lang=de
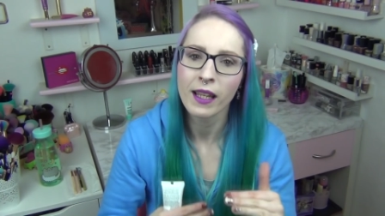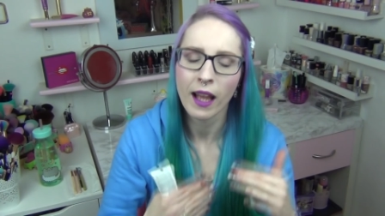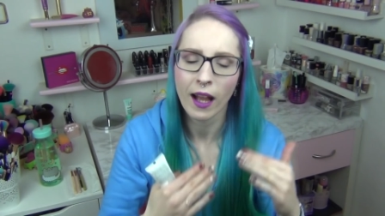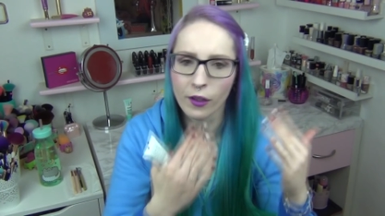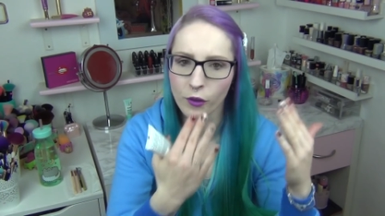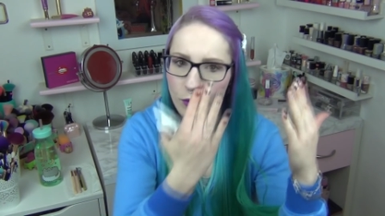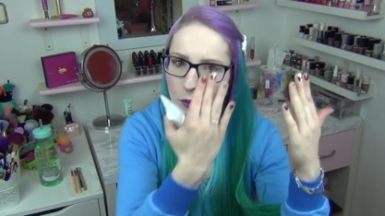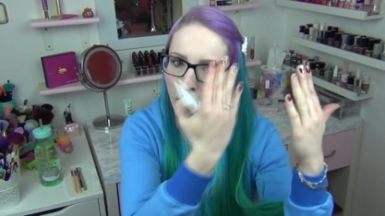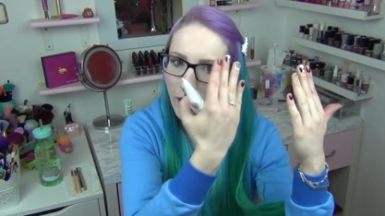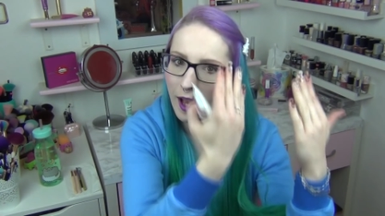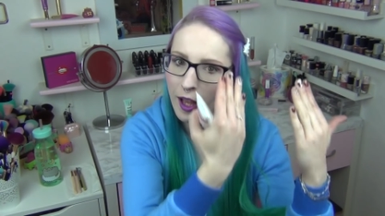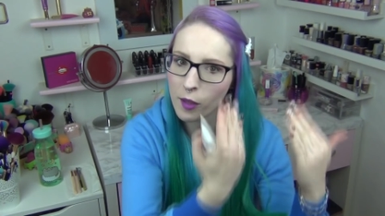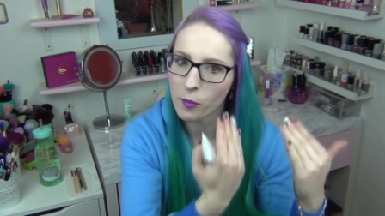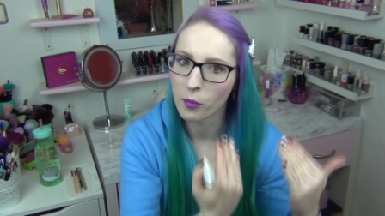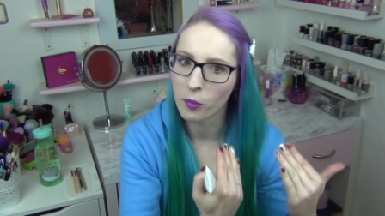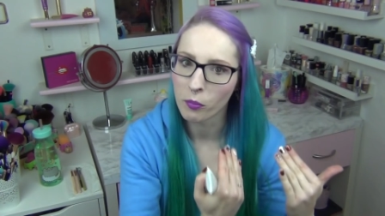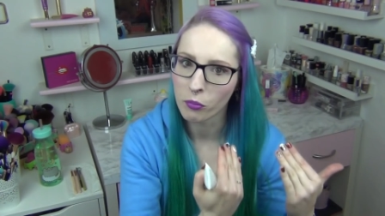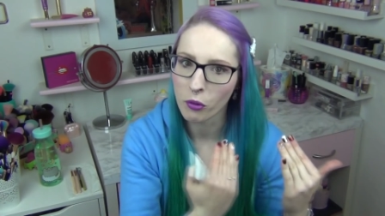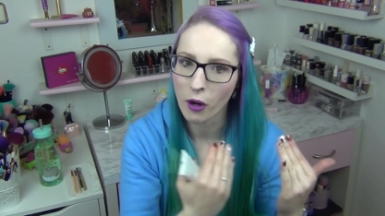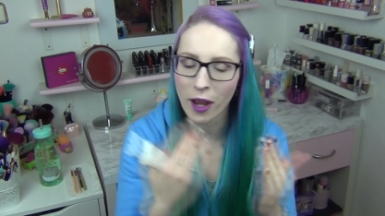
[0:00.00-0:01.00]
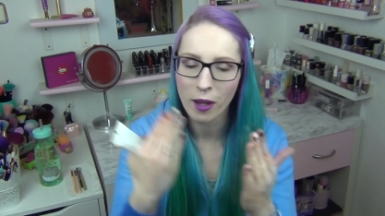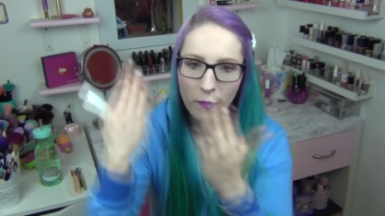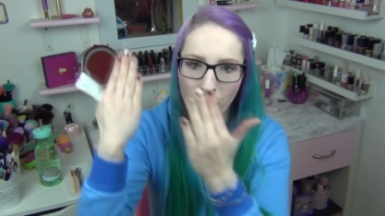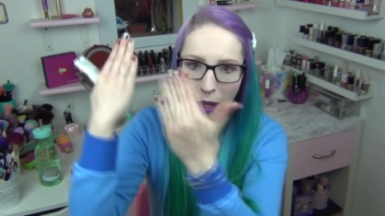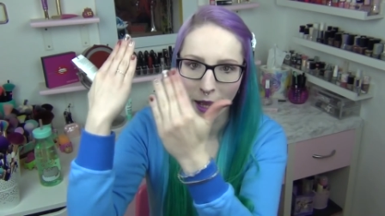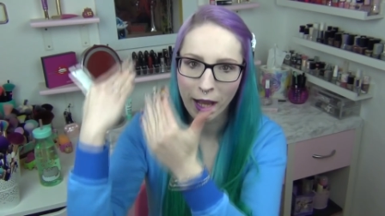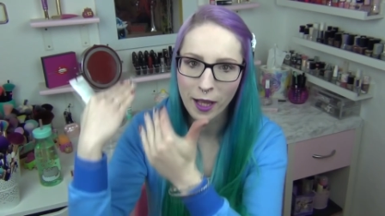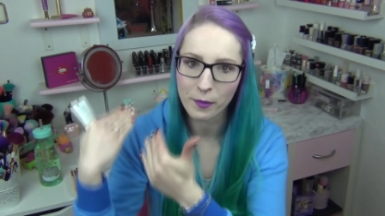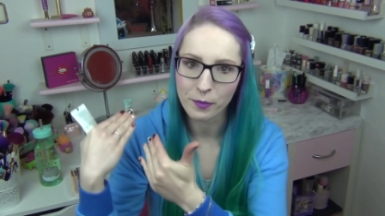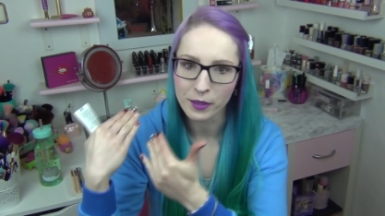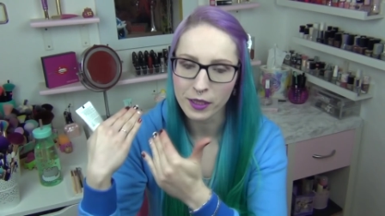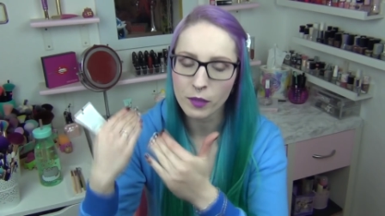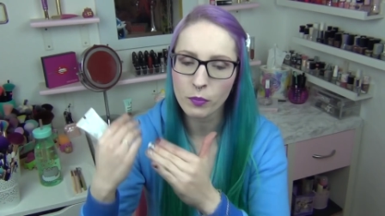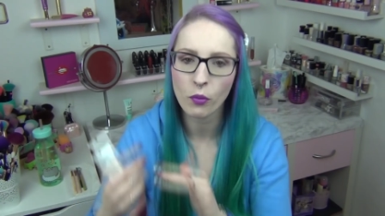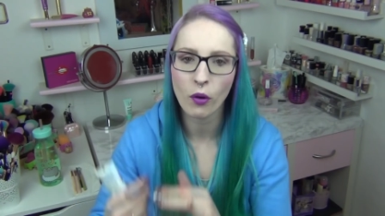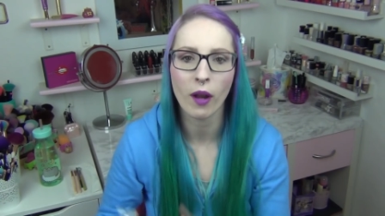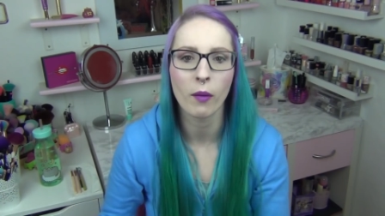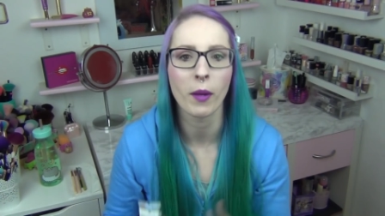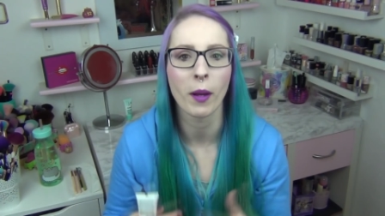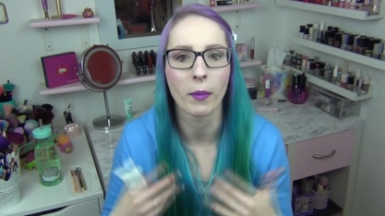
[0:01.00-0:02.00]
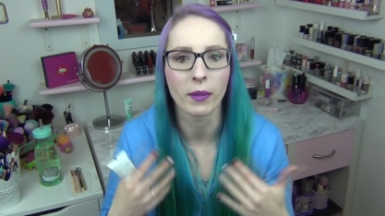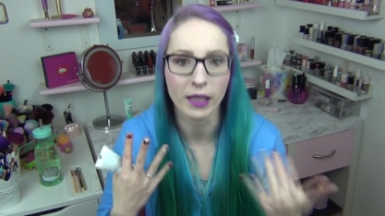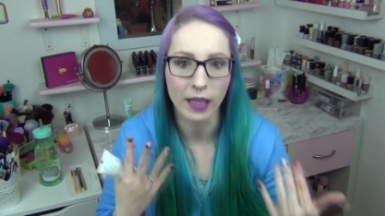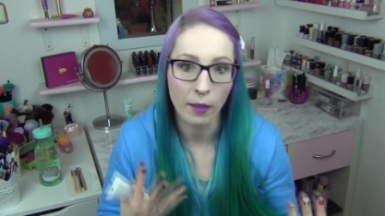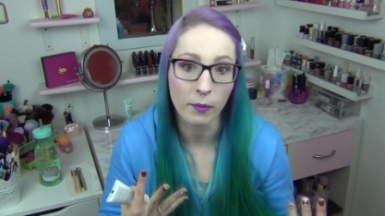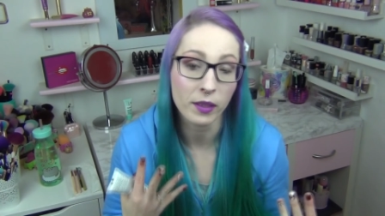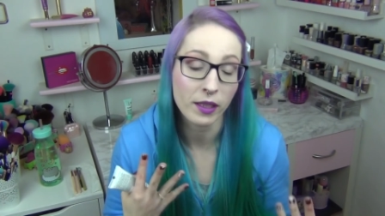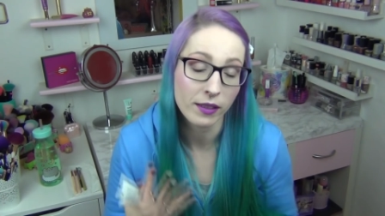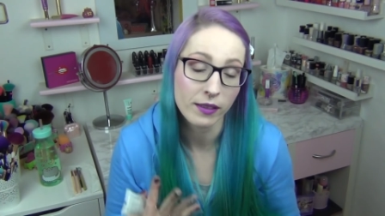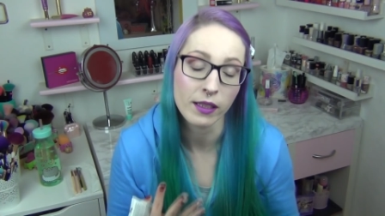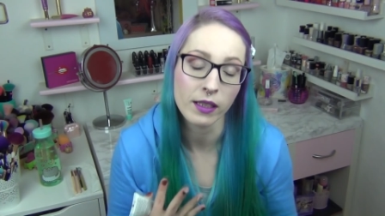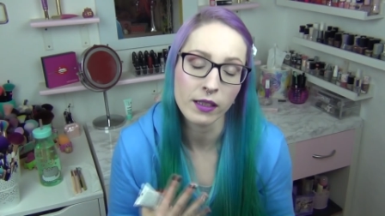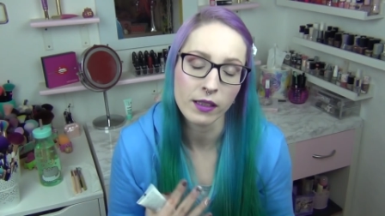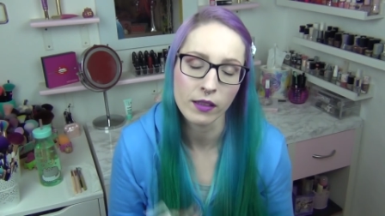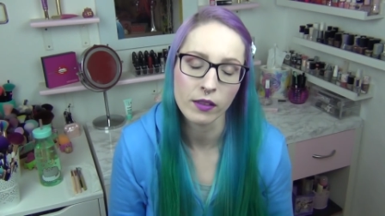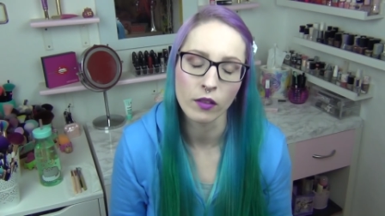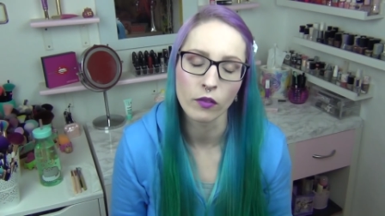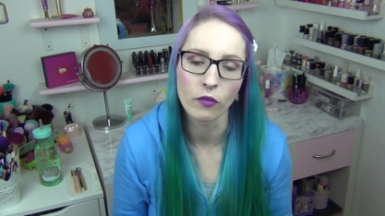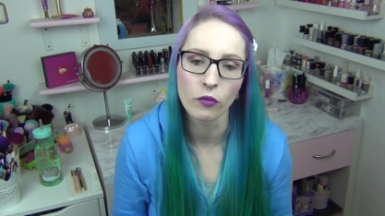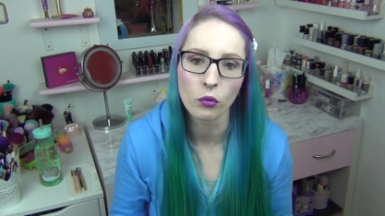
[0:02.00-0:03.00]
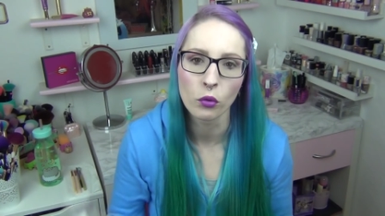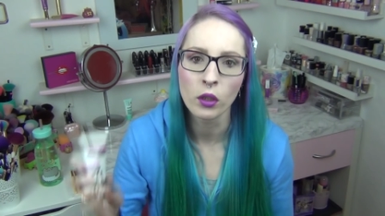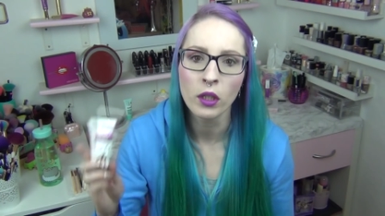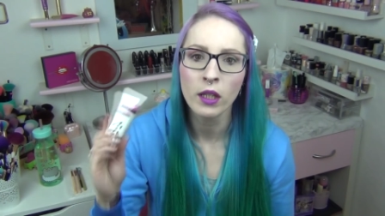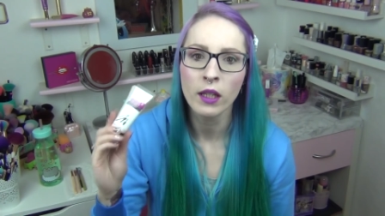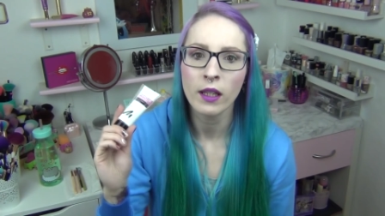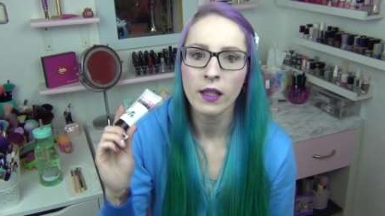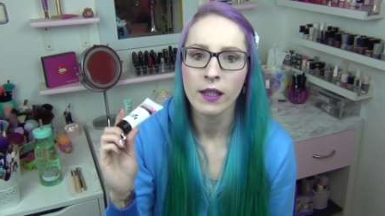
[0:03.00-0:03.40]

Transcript: Also halb Primer, halb nicht Primer. Aber ich habe tatsächlich das Gefühl,